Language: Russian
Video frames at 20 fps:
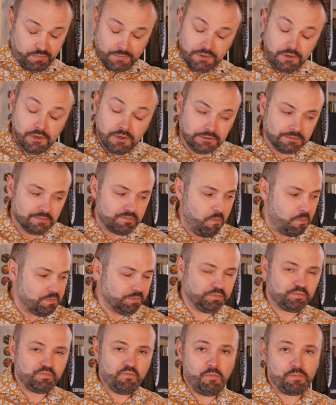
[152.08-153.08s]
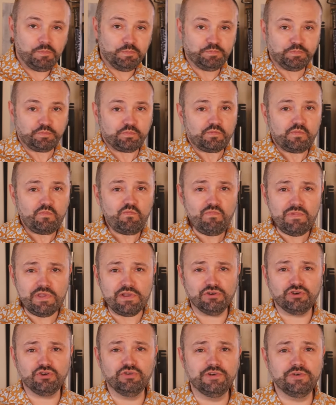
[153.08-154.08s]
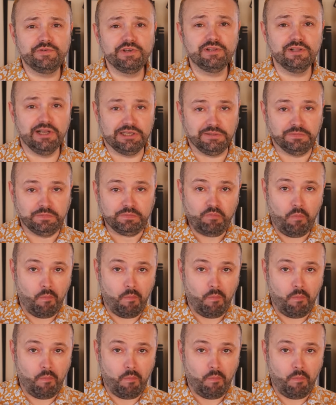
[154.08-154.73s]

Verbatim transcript: А, чтобы вырвет глаз.